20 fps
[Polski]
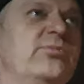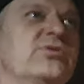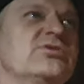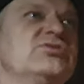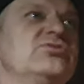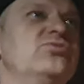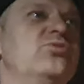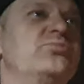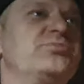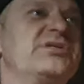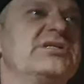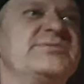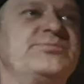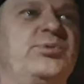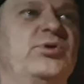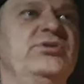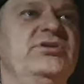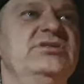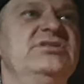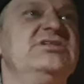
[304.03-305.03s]
prostu przez
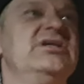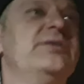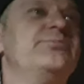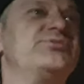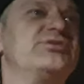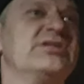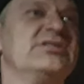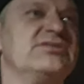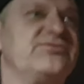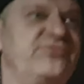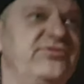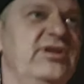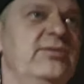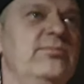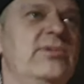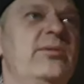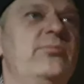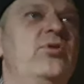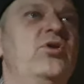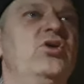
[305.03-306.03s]
policję, przez
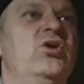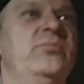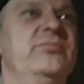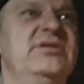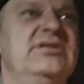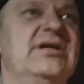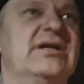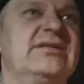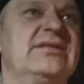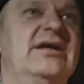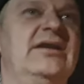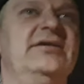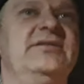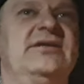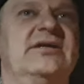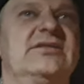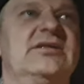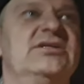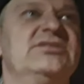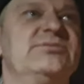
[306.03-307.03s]
firmę moją i tak dalej, i
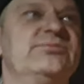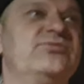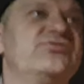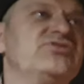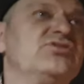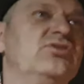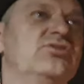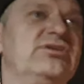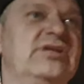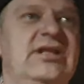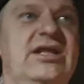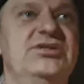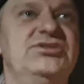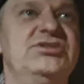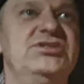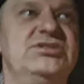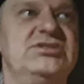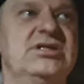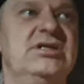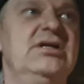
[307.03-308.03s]
tak dalej, żeby to wszystko
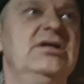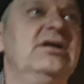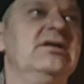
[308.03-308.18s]
odkręcić